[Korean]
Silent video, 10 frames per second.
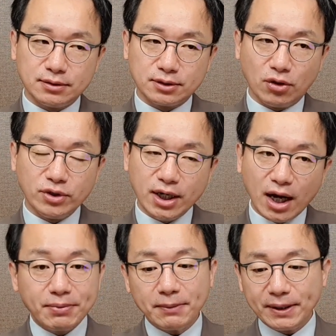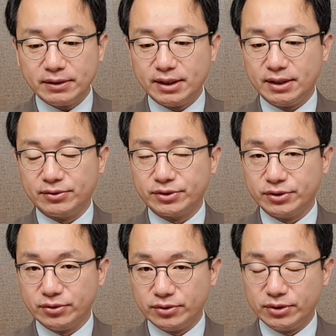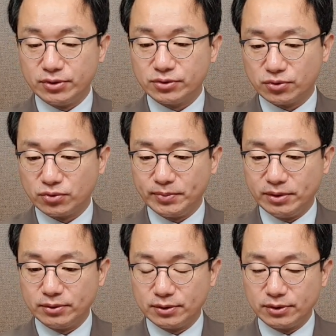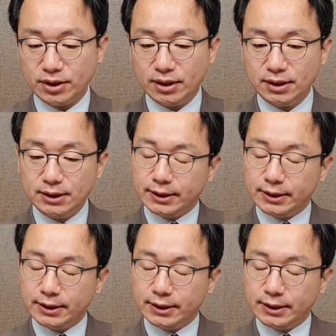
경기 하방 배팅이거든요. 이런 정도면. 근데